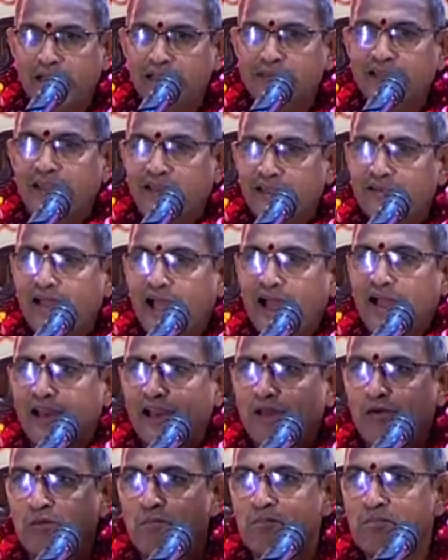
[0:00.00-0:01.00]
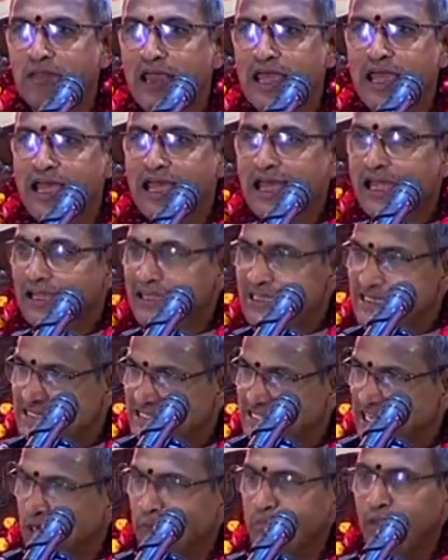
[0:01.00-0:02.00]
ఆ తేనె తాగలేవు
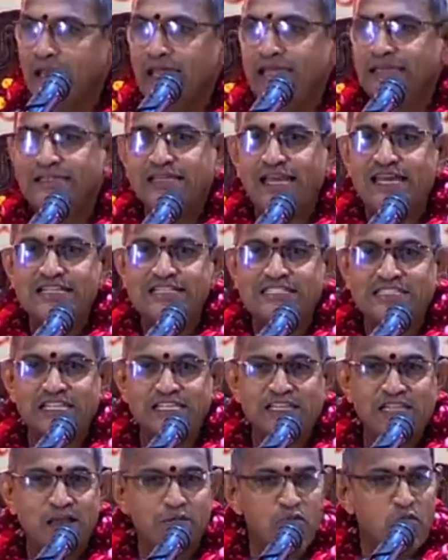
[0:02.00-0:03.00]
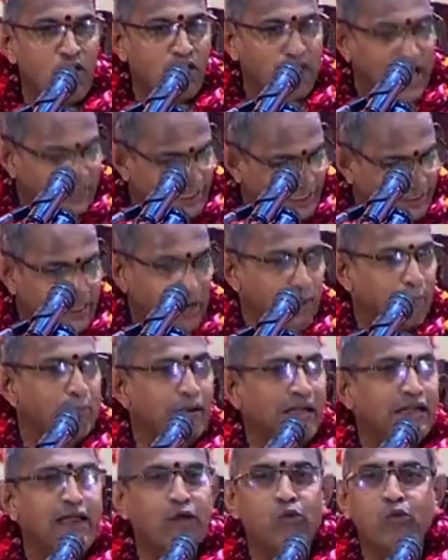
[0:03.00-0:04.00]
జన్మనైతే ఇచ్చిందేమో కానీ తన
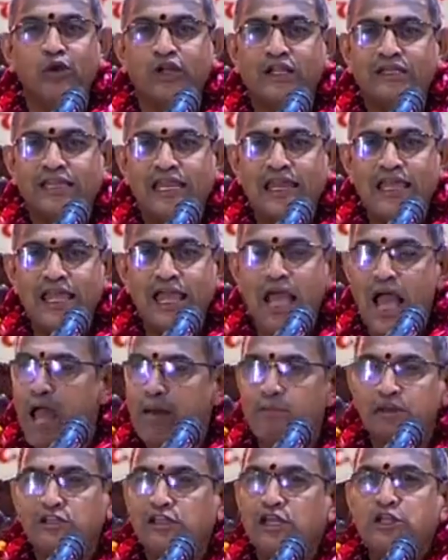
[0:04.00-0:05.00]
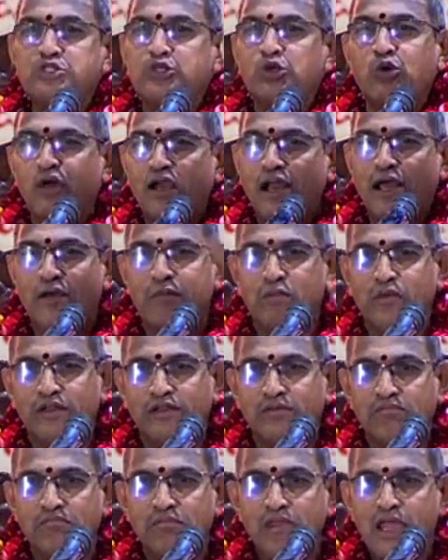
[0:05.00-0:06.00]
బిడ్డ ఉన్నతిని ఆమె తెలుసుకోలేకపోయింది
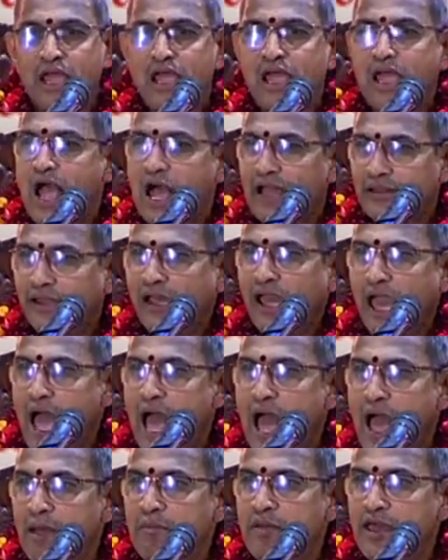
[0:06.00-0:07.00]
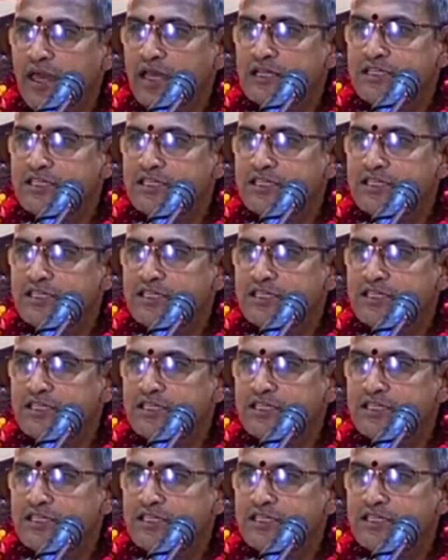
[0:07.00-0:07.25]
అందుకే ఆమె ఏం